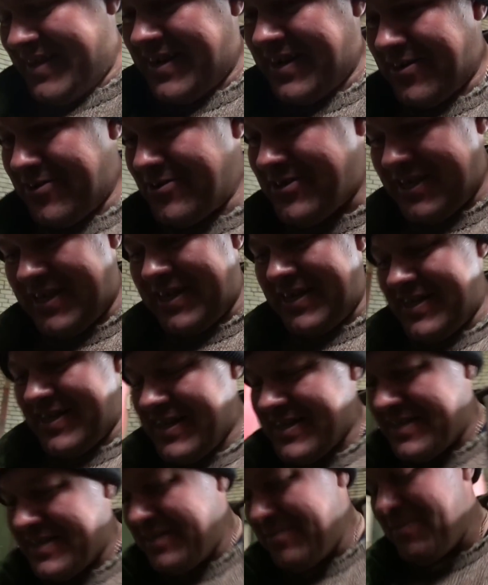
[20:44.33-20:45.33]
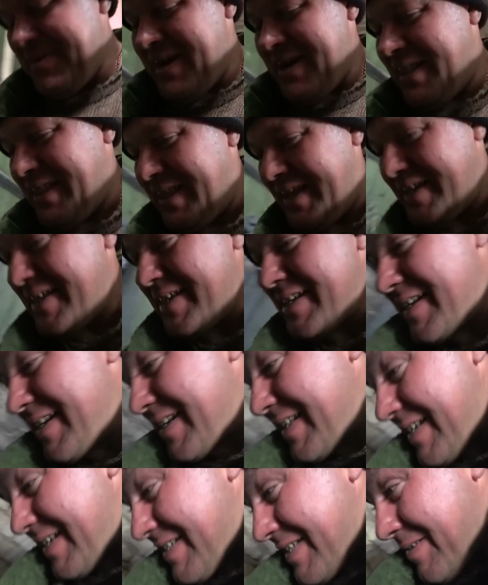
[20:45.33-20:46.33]
Короче, когда снимал,
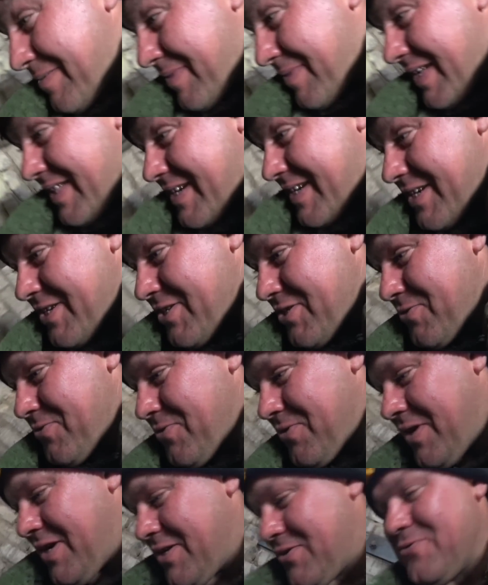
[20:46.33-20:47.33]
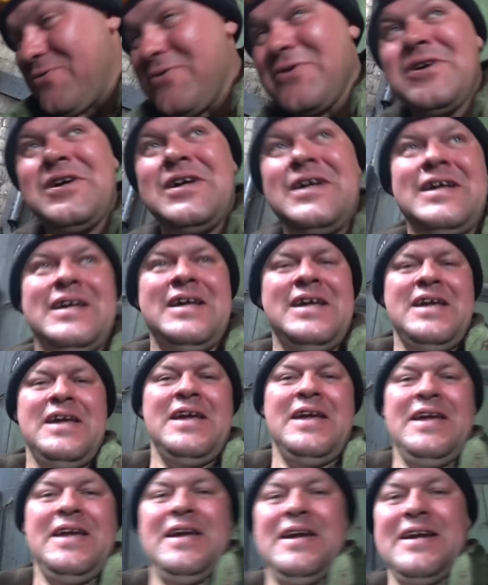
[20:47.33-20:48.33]
когда снимал крышку одну,
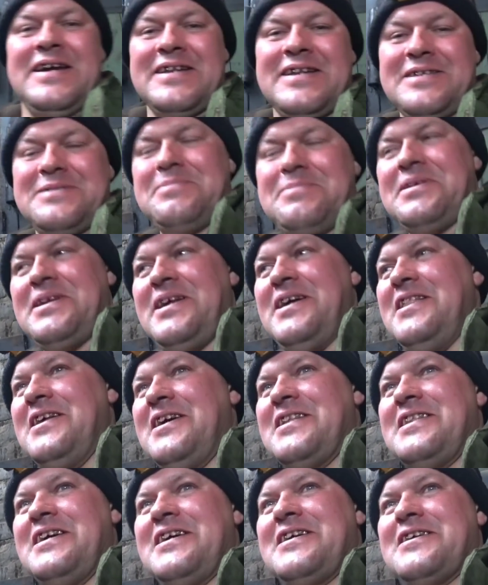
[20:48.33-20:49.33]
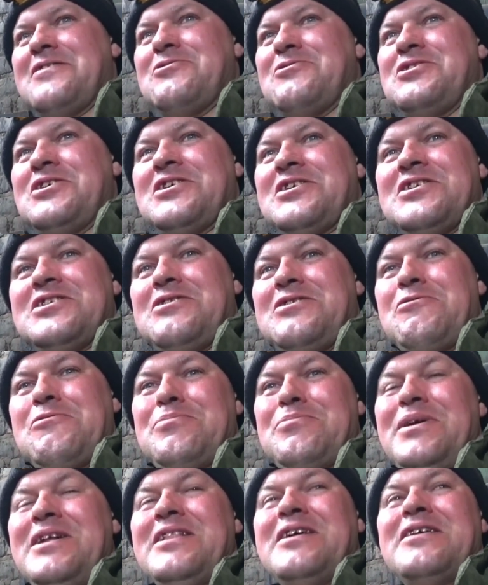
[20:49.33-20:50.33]
разбирал, и одна, короче, крышка
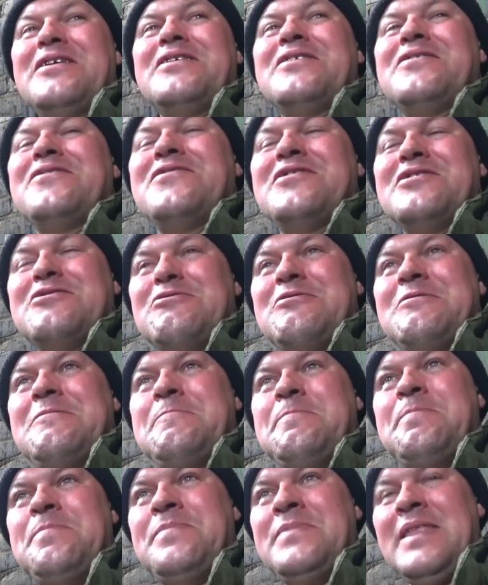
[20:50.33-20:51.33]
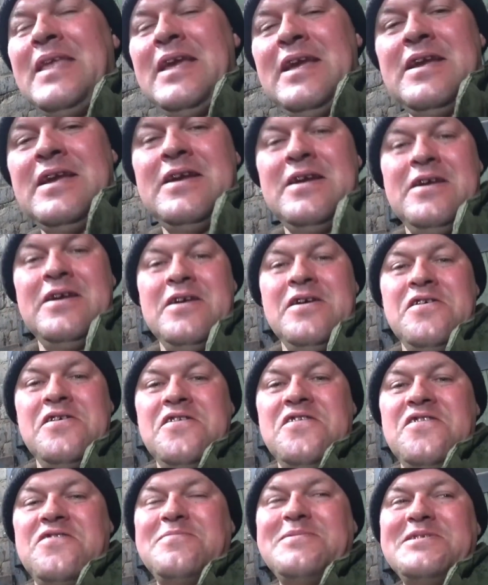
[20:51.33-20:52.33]
упала в эту,
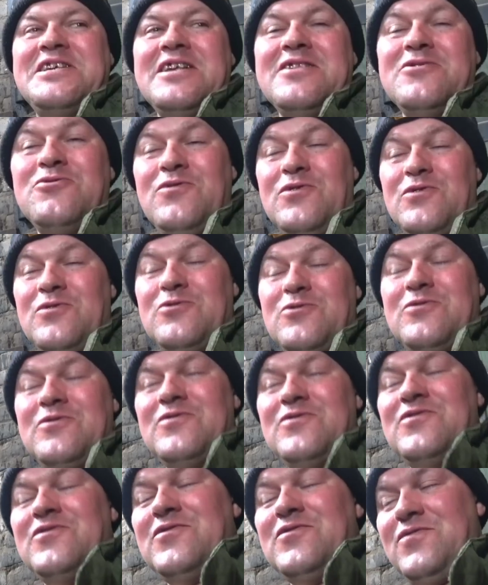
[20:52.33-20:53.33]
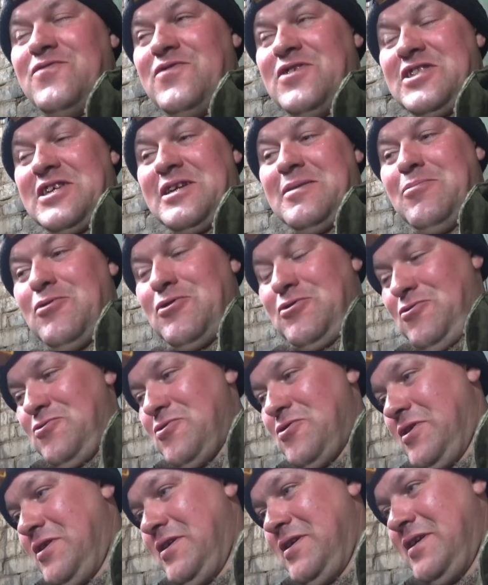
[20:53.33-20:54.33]
в 50, ну, в
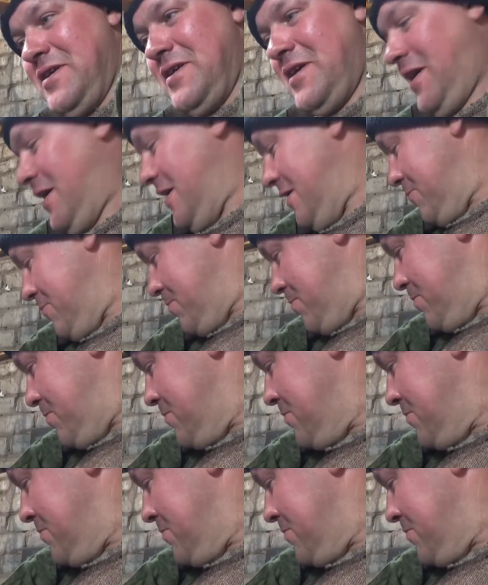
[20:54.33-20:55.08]
отработку. А,